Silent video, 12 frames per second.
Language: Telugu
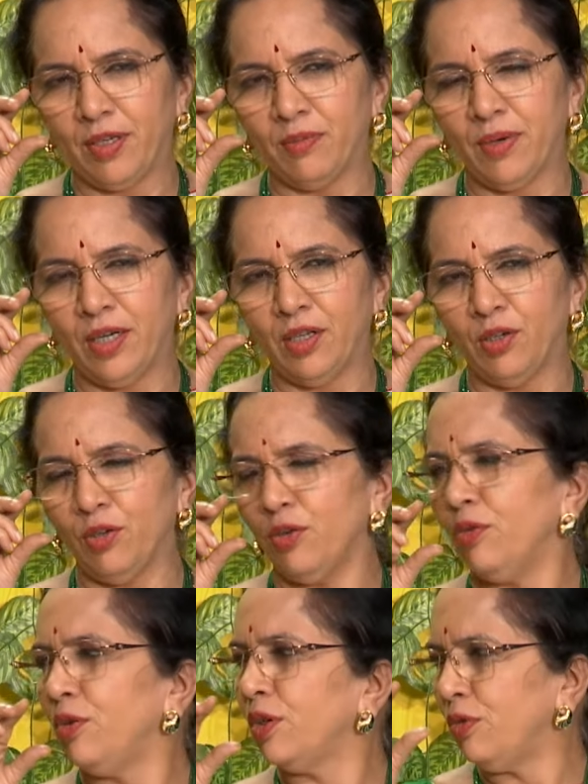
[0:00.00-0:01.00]
పరిమాణంలో
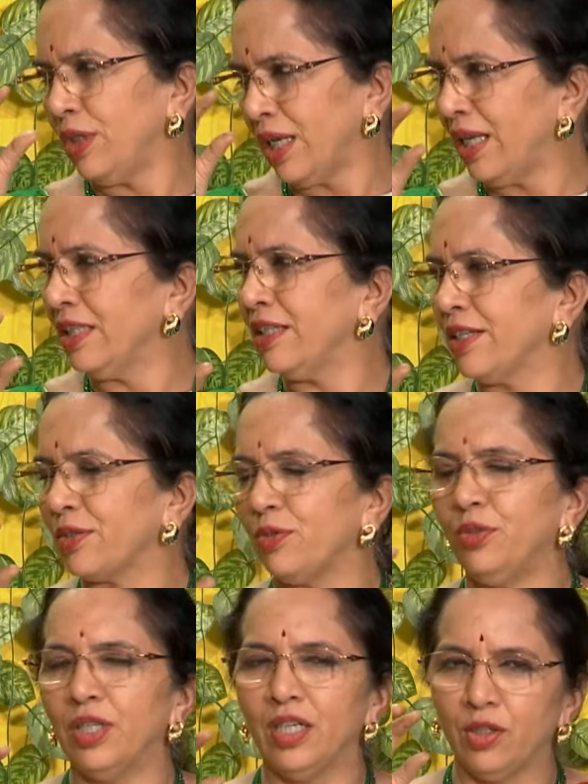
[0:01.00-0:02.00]
ఒక ఉండలా
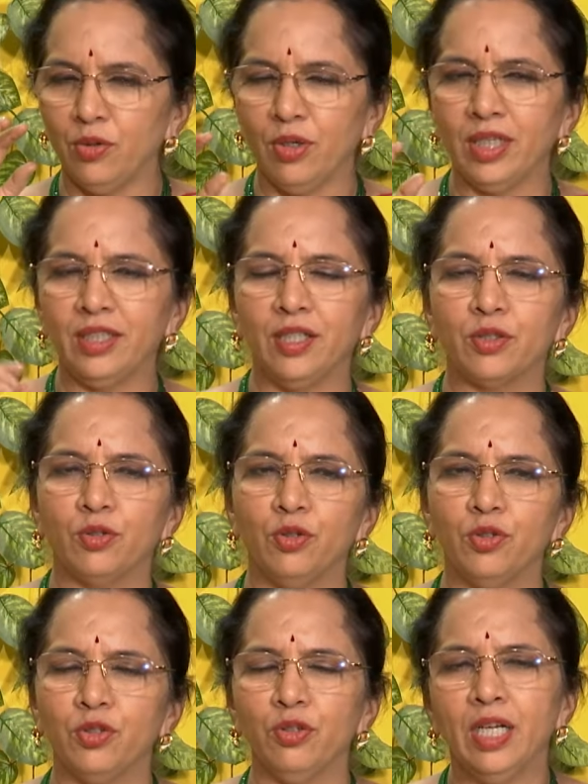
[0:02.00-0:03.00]
చేసుకుంటే లడ్డూలా
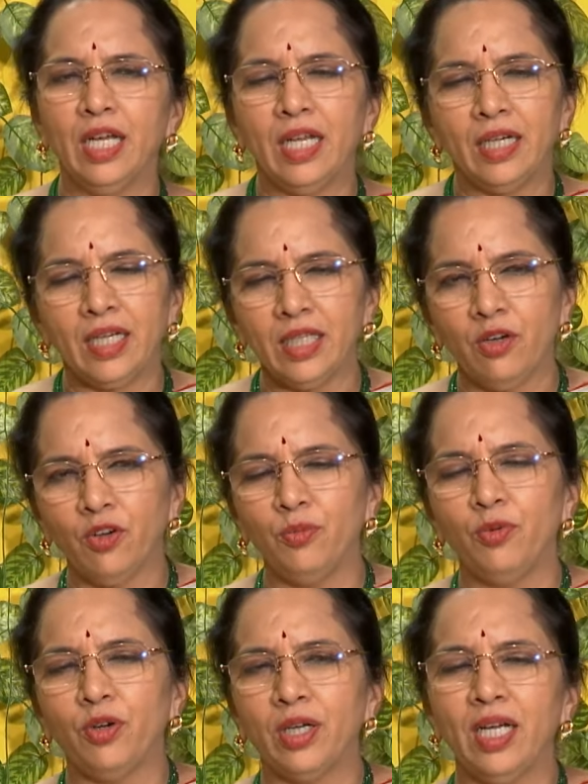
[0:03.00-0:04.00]
తీసుకోవచ్చు లేదా ఒక
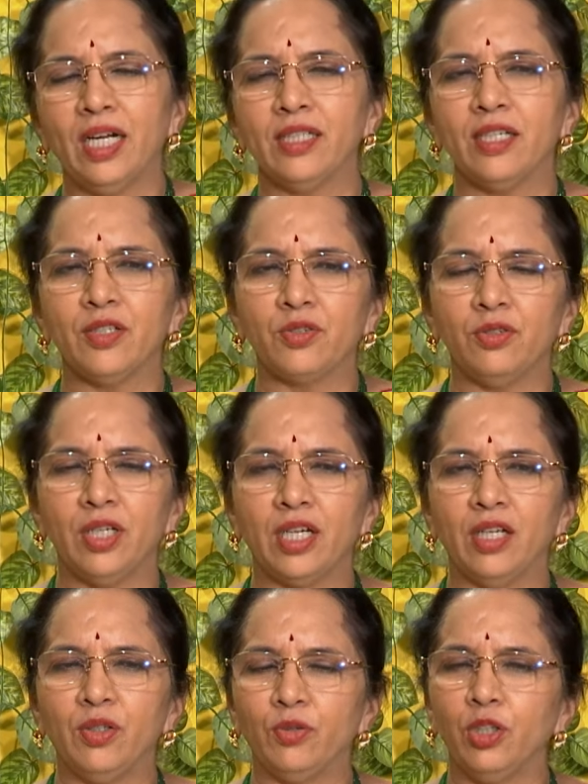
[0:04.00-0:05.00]
ముక్కలాగా
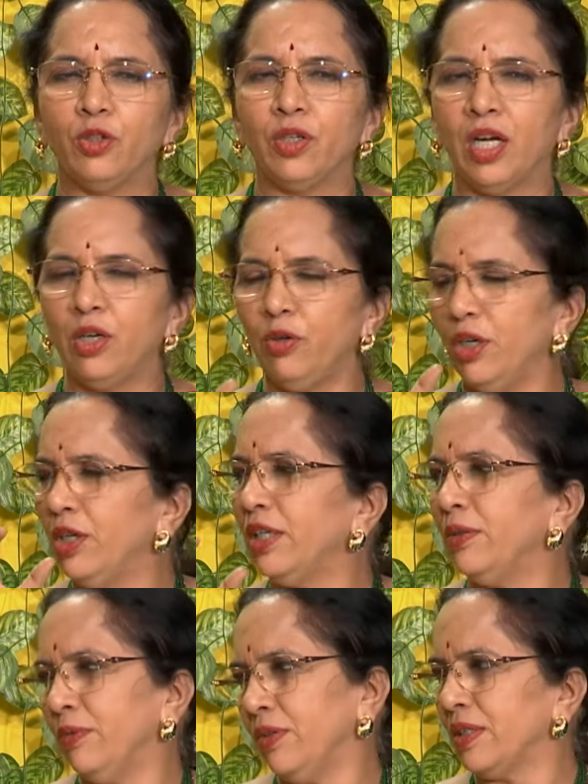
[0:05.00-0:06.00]
చేసుకున్నారనుకుంటే ఒక అంగుళం
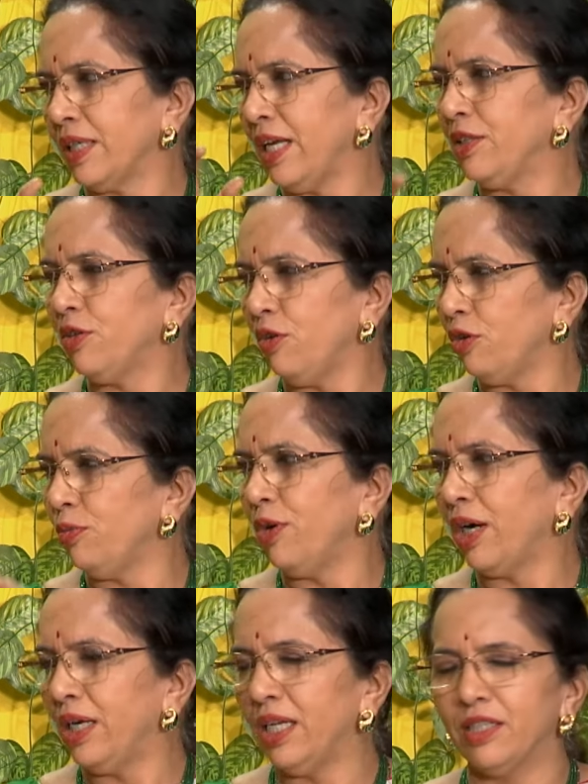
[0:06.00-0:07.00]
సైజులో ఒక
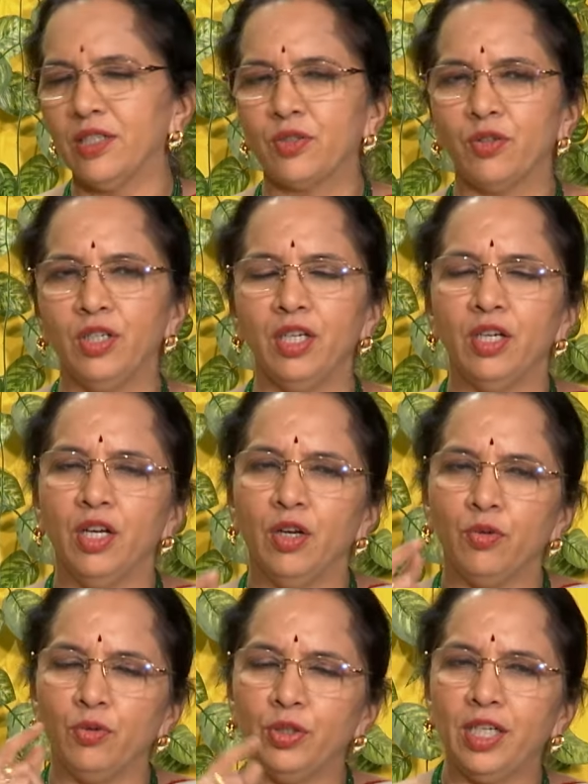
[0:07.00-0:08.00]
ముక్కలా చేసుకొని
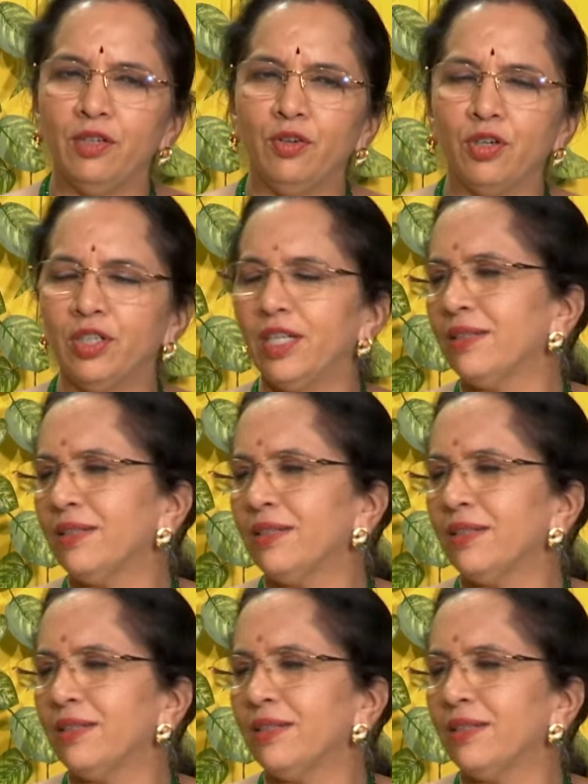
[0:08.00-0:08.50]
ఉదయం ఒకటి